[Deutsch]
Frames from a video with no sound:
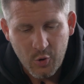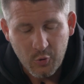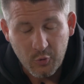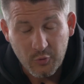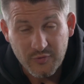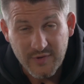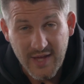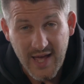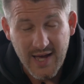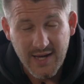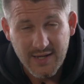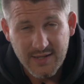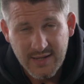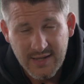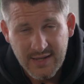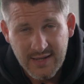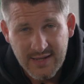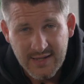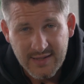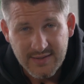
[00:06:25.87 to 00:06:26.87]
Und nach
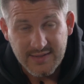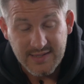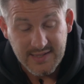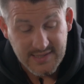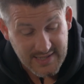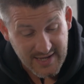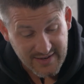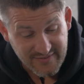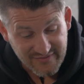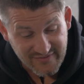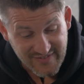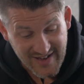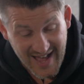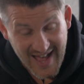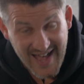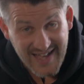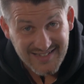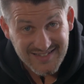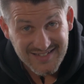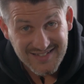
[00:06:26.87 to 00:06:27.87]
dieser
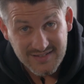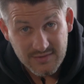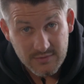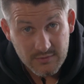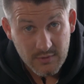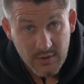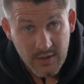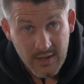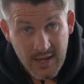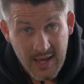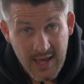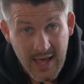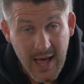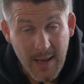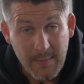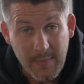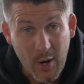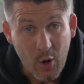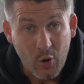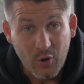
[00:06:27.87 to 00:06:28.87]
Waden,
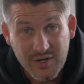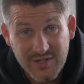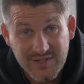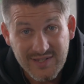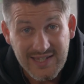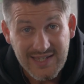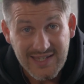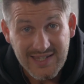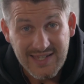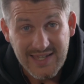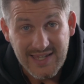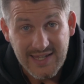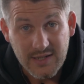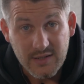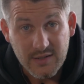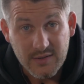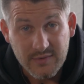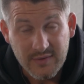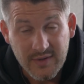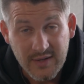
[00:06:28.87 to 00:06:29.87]
aber auch
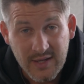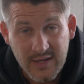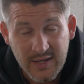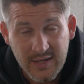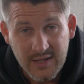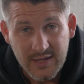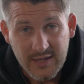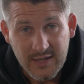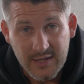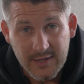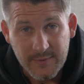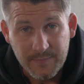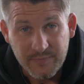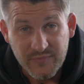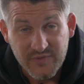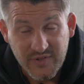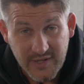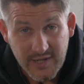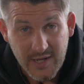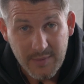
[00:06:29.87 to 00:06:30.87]
Kniekehlen, ähm,
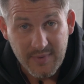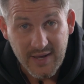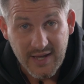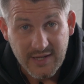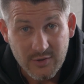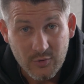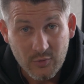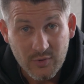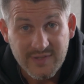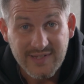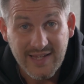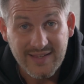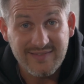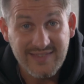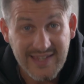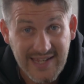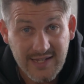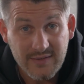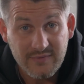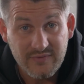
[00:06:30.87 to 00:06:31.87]
Triggerbehandlung, dann
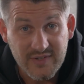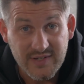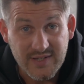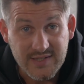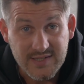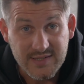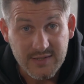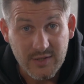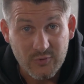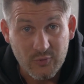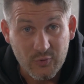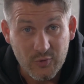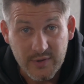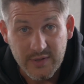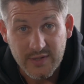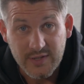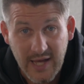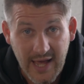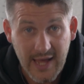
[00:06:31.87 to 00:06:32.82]
dehnen wir das natürlich.